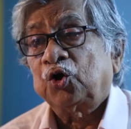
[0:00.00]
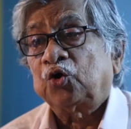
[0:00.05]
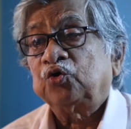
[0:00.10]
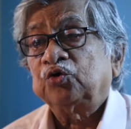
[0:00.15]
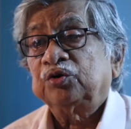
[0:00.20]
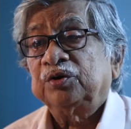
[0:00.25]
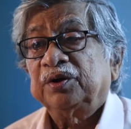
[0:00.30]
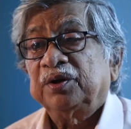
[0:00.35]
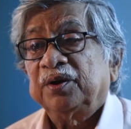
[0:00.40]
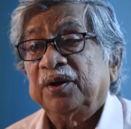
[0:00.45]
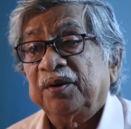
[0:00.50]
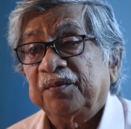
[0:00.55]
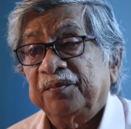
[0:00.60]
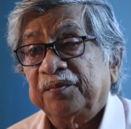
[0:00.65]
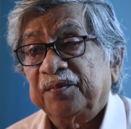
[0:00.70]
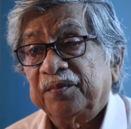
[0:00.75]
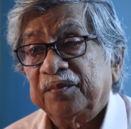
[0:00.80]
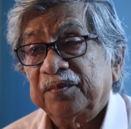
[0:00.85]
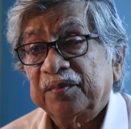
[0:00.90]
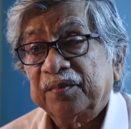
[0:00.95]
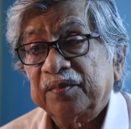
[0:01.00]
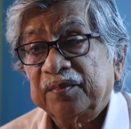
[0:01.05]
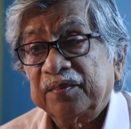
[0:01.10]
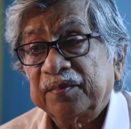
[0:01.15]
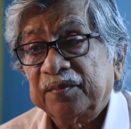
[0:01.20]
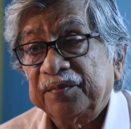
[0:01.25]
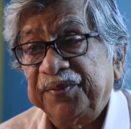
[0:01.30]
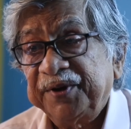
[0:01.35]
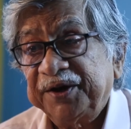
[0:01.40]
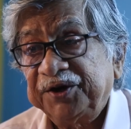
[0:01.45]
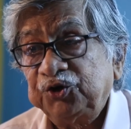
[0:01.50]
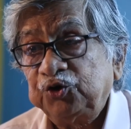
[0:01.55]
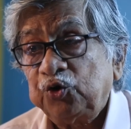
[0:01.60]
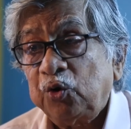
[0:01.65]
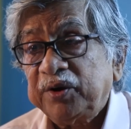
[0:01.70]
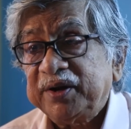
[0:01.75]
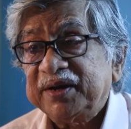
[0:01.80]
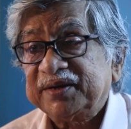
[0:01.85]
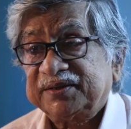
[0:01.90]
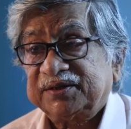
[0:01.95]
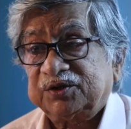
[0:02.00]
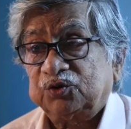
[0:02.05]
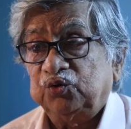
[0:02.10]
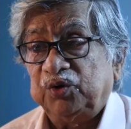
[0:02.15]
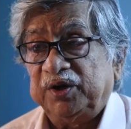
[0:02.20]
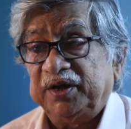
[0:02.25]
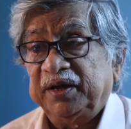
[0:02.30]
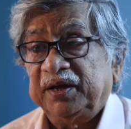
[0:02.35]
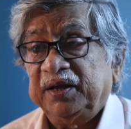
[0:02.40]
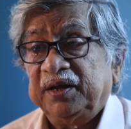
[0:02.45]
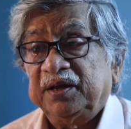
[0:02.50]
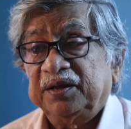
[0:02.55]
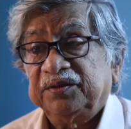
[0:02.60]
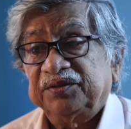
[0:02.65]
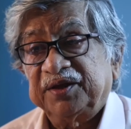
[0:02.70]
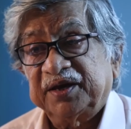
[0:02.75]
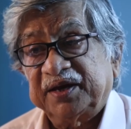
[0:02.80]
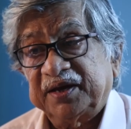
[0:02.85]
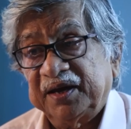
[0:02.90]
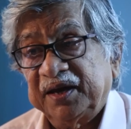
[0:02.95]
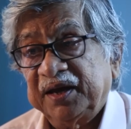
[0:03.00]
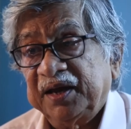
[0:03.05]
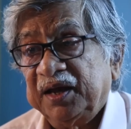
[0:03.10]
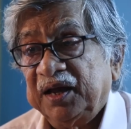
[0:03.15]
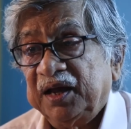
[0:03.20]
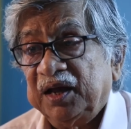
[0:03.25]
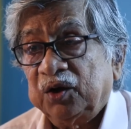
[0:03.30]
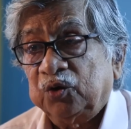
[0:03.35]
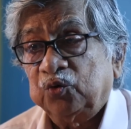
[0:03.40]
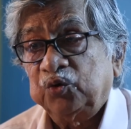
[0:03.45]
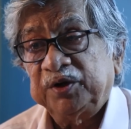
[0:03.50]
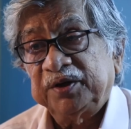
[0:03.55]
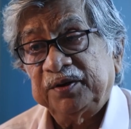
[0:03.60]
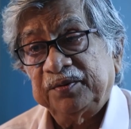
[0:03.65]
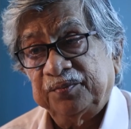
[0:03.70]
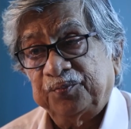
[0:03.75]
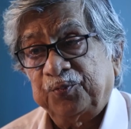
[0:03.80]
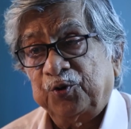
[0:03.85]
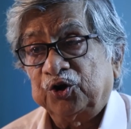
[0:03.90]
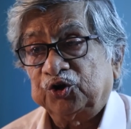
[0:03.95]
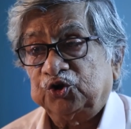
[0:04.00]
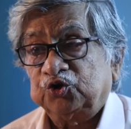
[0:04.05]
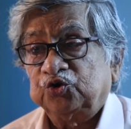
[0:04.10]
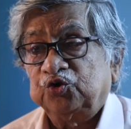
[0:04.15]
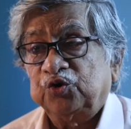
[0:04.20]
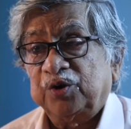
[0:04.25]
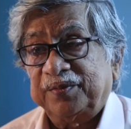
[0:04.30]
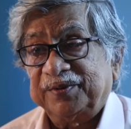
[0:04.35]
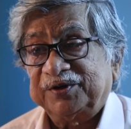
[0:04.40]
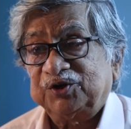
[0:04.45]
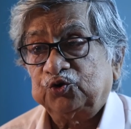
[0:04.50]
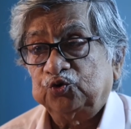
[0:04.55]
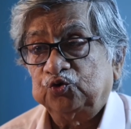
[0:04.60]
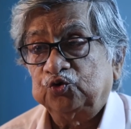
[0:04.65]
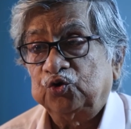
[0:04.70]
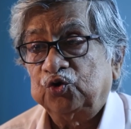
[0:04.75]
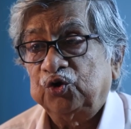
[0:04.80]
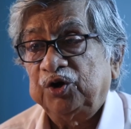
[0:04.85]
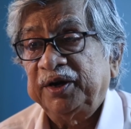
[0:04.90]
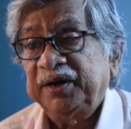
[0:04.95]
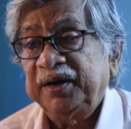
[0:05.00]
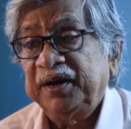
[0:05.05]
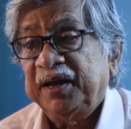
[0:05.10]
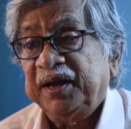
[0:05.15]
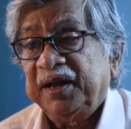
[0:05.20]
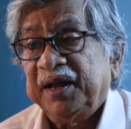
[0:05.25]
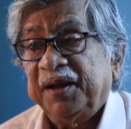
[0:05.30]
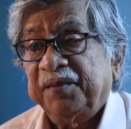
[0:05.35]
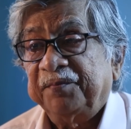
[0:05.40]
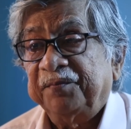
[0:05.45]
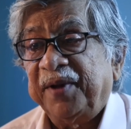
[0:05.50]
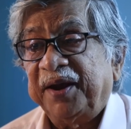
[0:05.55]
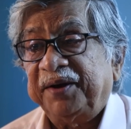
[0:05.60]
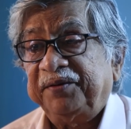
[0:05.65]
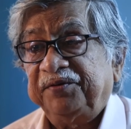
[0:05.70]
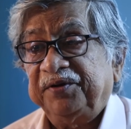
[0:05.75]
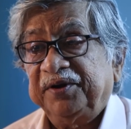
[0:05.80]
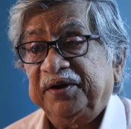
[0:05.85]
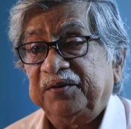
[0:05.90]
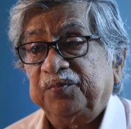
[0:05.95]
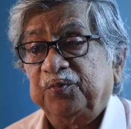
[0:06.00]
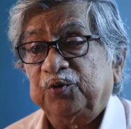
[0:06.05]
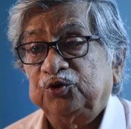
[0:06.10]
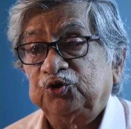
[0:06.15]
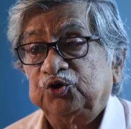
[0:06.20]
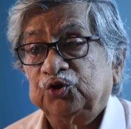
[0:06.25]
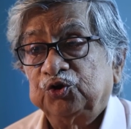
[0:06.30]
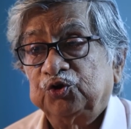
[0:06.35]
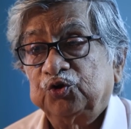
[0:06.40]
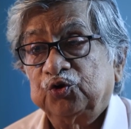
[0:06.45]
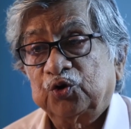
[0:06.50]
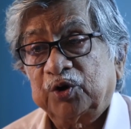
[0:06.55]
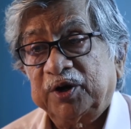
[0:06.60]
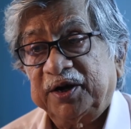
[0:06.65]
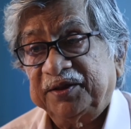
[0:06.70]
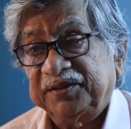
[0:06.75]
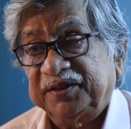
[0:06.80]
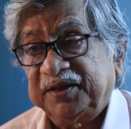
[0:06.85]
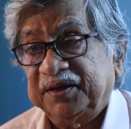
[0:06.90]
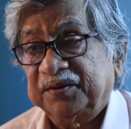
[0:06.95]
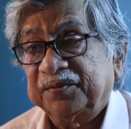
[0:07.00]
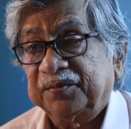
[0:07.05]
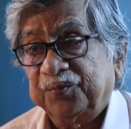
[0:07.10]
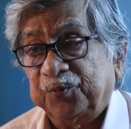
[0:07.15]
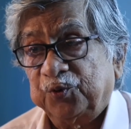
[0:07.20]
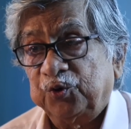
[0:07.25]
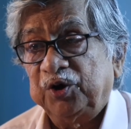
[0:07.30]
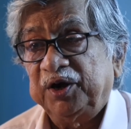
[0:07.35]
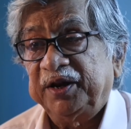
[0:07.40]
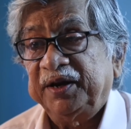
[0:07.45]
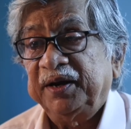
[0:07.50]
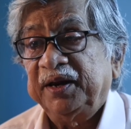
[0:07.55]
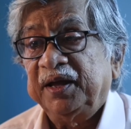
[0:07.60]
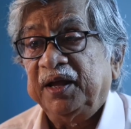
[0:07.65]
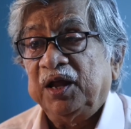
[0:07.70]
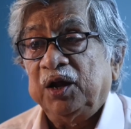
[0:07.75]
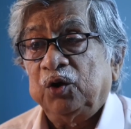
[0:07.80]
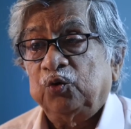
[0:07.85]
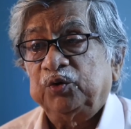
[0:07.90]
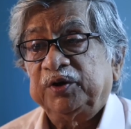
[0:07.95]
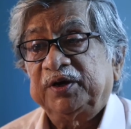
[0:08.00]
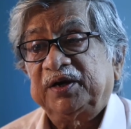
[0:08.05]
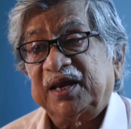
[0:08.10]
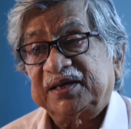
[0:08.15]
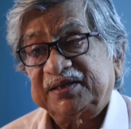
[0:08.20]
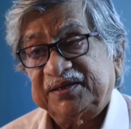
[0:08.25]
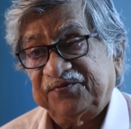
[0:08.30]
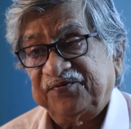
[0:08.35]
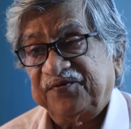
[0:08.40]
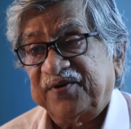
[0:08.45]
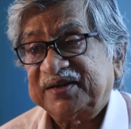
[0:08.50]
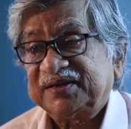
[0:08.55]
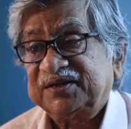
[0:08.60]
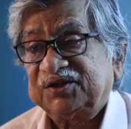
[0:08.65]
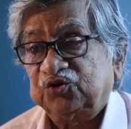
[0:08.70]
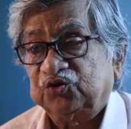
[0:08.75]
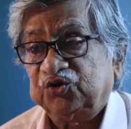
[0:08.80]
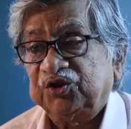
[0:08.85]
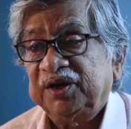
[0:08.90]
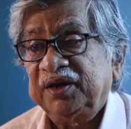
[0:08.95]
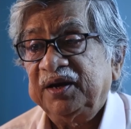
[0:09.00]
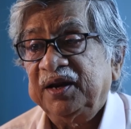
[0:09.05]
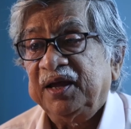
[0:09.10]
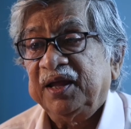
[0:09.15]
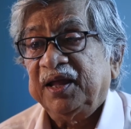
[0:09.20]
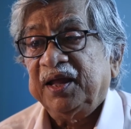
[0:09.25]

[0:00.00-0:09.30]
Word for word: তখন ভিক্টোরিয়া স্কুলে থেকে উনি পড়াশোনা আবার শুরু করলেন ম্যাট্রিক পর্যন্ত ওখানেতে পড়লেন উনি ক্লাসে ফার্স্ট হতেন